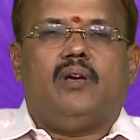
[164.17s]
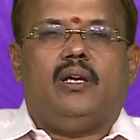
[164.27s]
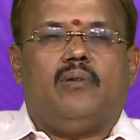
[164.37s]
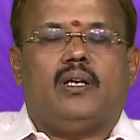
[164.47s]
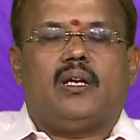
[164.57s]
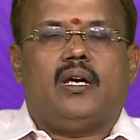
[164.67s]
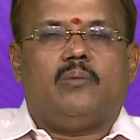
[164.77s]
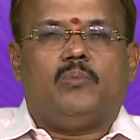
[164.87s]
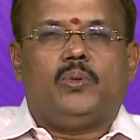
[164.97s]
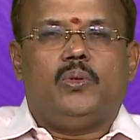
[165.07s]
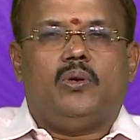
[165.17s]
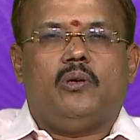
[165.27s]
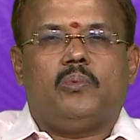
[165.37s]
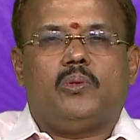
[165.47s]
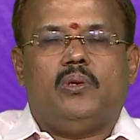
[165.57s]
வெளிவட்டாரம்
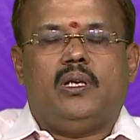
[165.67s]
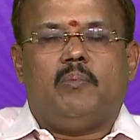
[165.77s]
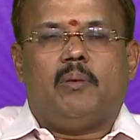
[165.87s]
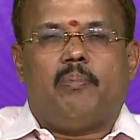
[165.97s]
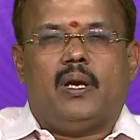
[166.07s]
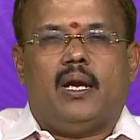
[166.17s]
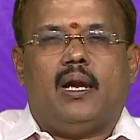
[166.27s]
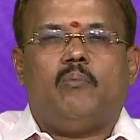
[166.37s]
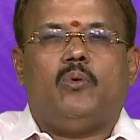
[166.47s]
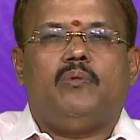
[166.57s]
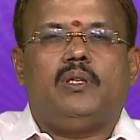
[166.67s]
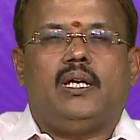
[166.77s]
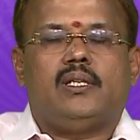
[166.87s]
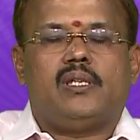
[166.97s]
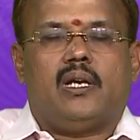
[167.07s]
உத்தியோகம் தொழிலமைப்பிலெல்லாம் ஒருவித
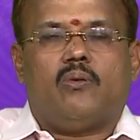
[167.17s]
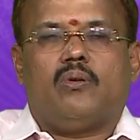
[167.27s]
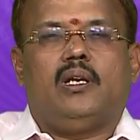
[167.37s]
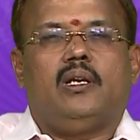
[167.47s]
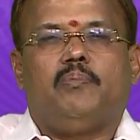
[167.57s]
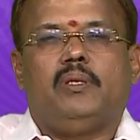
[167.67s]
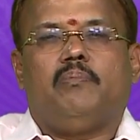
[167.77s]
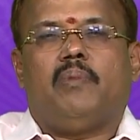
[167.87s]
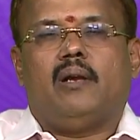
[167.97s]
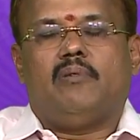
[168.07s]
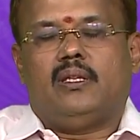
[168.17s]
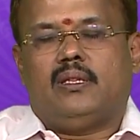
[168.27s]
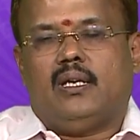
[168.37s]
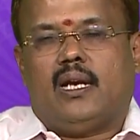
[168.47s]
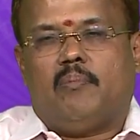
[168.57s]
எச்சரிக்கையுடன் இருப்பது பல
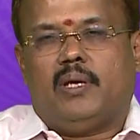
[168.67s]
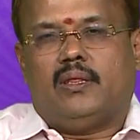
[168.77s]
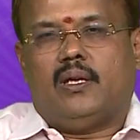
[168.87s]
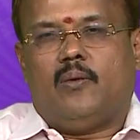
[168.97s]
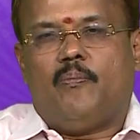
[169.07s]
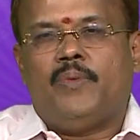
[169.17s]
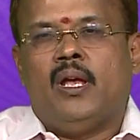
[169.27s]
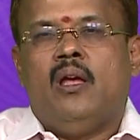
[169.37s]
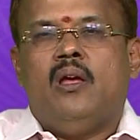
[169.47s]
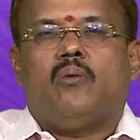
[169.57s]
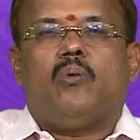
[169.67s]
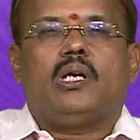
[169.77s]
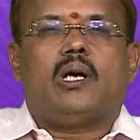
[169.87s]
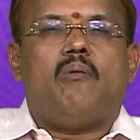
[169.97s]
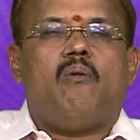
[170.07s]
விதத்தில் நன்மை தரும்
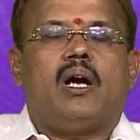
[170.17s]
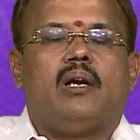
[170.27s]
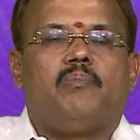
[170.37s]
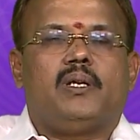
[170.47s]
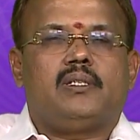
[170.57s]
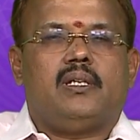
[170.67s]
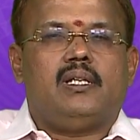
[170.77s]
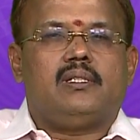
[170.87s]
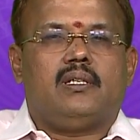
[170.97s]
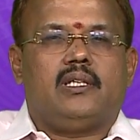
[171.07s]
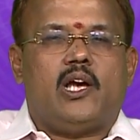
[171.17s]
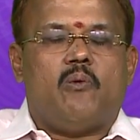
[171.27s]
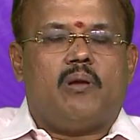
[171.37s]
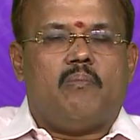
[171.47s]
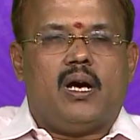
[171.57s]
கொடுக்கல் வாங்கல் பிரச்சனையில் சிறிது
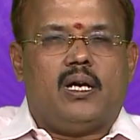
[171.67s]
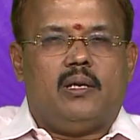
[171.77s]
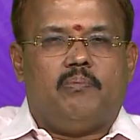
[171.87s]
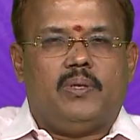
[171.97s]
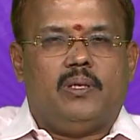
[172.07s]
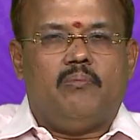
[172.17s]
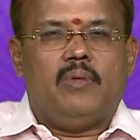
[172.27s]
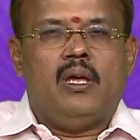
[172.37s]
கவனமாக இருப்பதும்